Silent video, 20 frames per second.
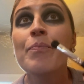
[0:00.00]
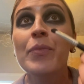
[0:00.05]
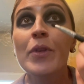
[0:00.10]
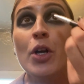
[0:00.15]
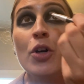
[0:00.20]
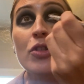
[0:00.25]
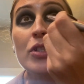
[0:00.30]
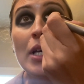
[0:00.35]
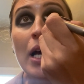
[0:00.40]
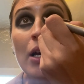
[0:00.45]

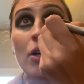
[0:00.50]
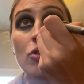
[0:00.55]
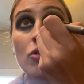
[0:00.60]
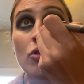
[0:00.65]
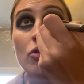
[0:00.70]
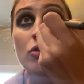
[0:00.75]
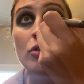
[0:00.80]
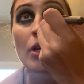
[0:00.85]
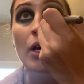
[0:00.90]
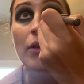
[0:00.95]
O sea que os
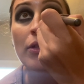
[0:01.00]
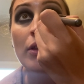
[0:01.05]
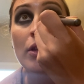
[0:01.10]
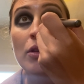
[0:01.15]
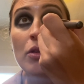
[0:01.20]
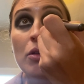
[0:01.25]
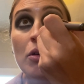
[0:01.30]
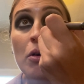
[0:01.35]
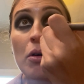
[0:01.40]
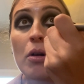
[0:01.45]
lo estoy
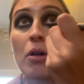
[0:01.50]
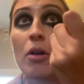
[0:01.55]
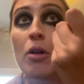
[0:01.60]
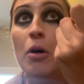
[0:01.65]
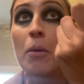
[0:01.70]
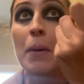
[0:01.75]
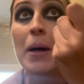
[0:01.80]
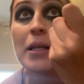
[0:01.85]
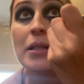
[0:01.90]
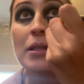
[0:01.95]
haciendo
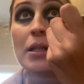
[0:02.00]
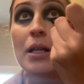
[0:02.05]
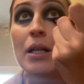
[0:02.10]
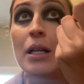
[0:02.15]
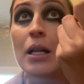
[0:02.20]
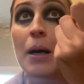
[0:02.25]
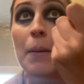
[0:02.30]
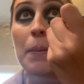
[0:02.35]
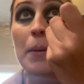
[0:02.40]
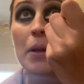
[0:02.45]
lo más
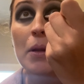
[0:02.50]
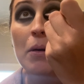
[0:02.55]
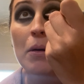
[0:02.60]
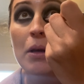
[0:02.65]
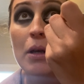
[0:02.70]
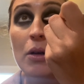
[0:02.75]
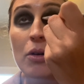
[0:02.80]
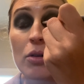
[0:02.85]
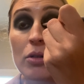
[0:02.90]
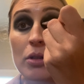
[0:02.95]
rápido
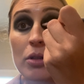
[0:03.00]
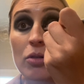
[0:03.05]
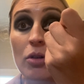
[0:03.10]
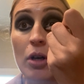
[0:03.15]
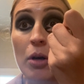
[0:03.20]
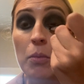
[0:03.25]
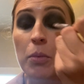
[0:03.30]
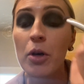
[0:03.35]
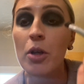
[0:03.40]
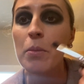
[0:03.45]
y cortito
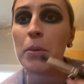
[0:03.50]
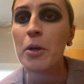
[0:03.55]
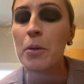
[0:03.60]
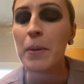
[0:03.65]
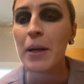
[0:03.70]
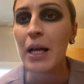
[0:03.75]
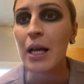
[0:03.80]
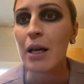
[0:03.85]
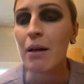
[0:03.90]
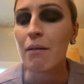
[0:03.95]
que pueda, pero
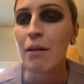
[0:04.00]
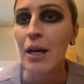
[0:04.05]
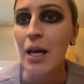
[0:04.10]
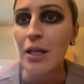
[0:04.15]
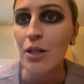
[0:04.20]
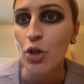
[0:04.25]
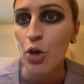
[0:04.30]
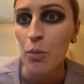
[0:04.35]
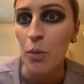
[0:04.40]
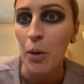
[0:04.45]
para que
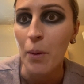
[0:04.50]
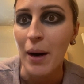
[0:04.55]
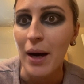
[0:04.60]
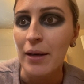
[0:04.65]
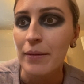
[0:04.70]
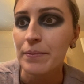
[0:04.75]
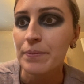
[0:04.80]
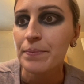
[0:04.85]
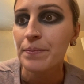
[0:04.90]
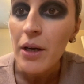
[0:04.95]
veáis cómo va.
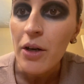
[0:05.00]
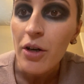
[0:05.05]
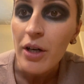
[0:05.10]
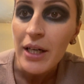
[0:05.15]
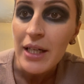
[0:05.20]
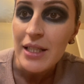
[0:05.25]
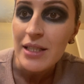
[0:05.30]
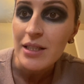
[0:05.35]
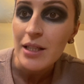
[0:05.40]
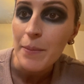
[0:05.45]
Voy a
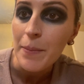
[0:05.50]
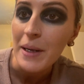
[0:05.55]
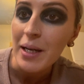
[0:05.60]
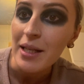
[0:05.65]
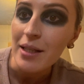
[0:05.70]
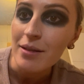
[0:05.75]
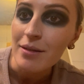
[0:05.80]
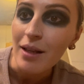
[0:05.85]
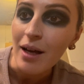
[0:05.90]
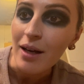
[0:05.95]
coger esta
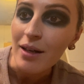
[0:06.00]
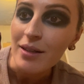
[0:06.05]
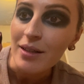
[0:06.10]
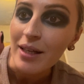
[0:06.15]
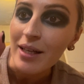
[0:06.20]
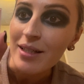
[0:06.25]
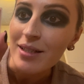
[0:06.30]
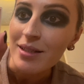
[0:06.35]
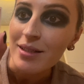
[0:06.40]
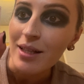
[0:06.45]
paleta
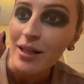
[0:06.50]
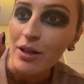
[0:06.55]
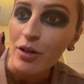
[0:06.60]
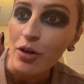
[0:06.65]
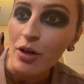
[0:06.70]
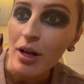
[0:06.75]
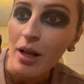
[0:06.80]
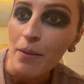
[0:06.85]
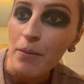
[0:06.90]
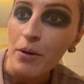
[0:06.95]
que es de
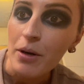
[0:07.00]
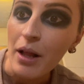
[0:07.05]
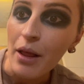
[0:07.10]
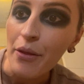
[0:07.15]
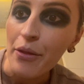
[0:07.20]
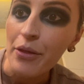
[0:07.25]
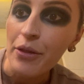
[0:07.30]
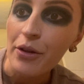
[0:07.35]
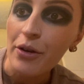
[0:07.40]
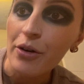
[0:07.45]

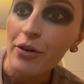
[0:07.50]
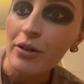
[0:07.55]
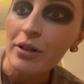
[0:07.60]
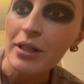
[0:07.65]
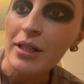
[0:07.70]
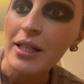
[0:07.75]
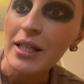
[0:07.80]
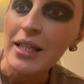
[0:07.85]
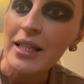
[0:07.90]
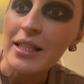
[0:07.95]
colaboración
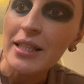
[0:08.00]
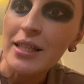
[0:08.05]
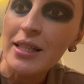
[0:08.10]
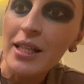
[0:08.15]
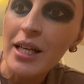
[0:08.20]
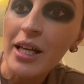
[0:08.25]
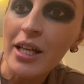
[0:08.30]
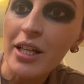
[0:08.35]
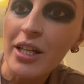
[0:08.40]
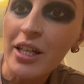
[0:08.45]

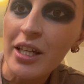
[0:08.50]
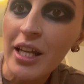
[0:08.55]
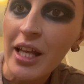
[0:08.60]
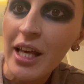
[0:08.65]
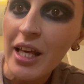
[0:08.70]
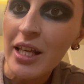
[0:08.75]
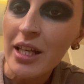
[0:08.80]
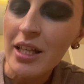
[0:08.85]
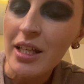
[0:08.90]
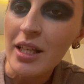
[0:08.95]
de
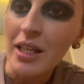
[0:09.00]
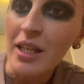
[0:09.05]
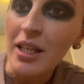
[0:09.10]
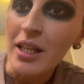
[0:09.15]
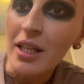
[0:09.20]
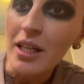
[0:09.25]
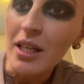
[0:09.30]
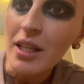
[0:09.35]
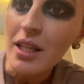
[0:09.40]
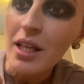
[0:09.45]

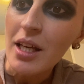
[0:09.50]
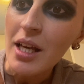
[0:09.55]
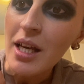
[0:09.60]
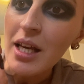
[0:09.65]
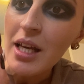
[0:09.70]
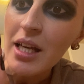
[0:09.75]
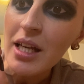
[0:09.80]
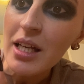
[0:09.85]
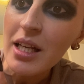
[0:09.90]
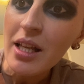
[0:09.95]
Naked
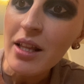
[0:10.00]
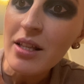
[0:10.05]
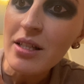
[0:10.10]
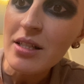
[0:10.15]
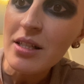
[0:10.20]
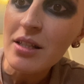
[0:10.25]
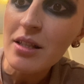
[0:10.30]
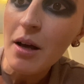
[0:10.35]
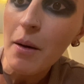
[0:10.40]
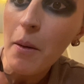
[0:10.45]
y
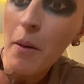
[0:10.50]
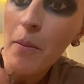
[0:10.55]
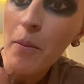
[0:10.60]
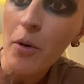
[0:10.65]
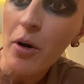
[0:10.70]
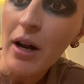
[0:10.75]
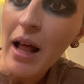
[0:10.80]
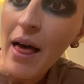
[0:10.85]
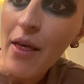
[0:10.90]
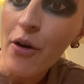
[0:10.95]
necesitaba un
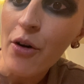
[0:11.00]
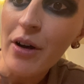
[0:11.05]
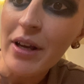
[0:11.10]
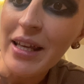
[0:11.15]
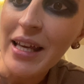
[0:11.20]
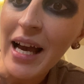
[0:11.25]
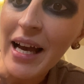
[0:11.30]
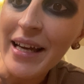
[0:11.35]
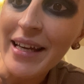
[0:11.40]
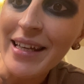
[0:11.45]
morado
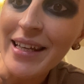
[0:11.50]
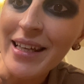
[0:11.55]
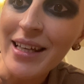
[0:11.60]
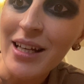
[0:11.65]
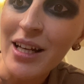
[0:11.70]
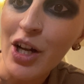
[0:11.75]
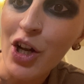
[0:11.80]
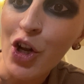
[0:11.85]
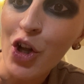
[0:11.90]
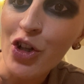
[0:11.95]
y aquí
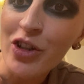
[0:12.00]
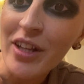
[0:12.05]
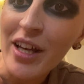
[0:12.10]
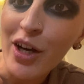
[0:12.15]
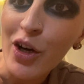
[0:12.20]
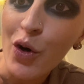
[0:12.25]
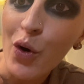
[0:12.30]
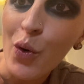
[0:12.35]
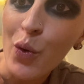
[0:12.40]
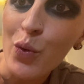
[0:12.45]
lo
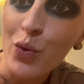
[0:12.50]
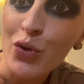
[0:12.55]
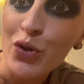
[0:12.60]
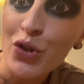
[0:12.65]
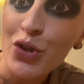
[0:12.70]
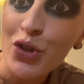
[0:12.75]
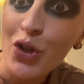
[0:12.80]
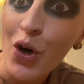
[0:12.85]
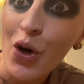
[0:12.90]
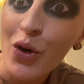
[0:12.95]
tengo
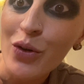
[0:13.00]
justo.